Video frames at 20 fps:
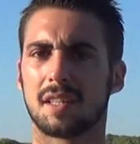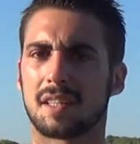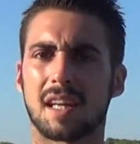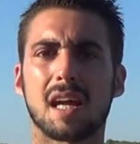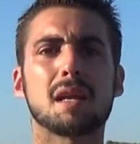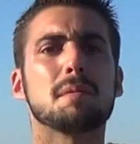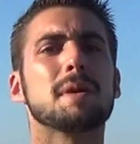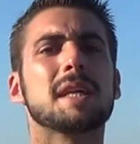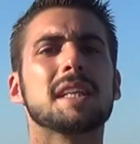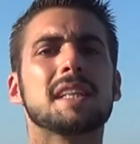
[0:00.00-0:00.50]

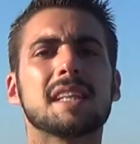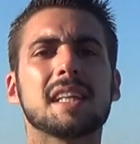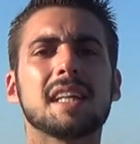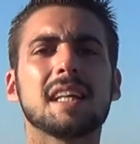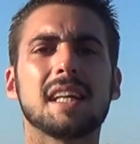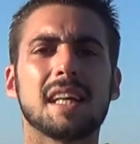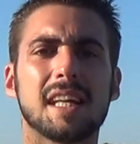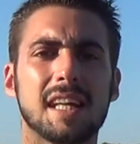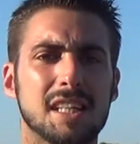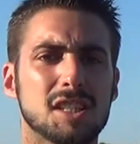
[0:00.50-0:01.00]

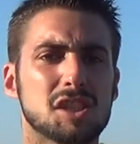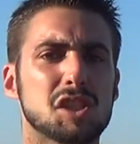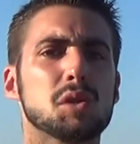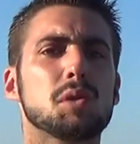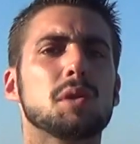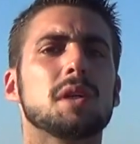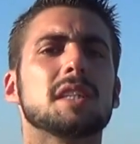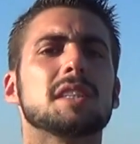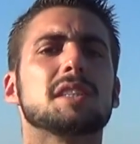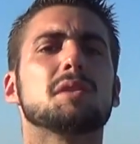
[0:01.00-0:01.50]
Realmente
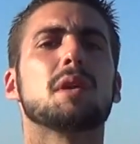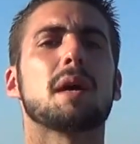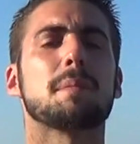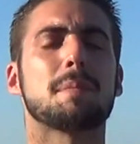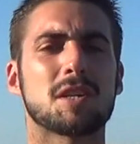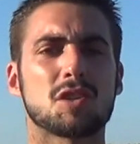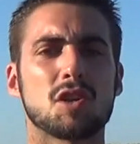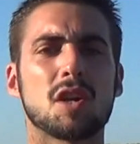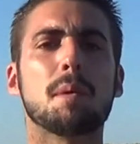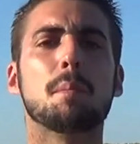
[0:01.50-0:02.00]
eso es de una
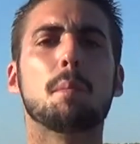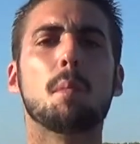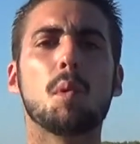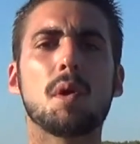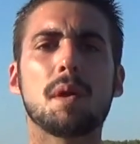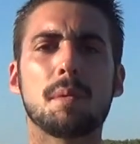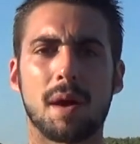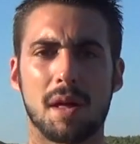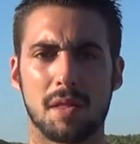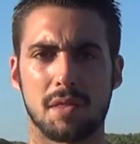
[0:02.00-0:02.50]
persona
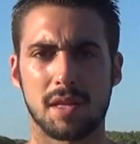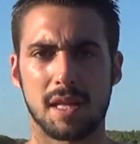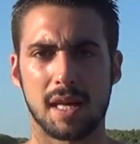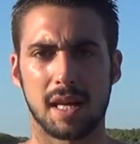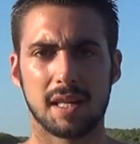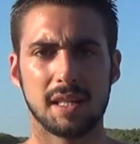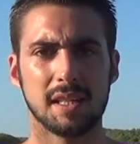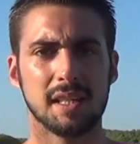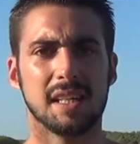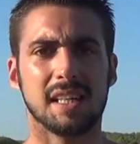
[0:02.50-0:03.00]
muy
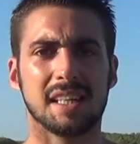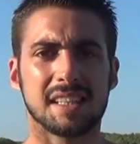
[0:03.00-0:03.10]
vacía.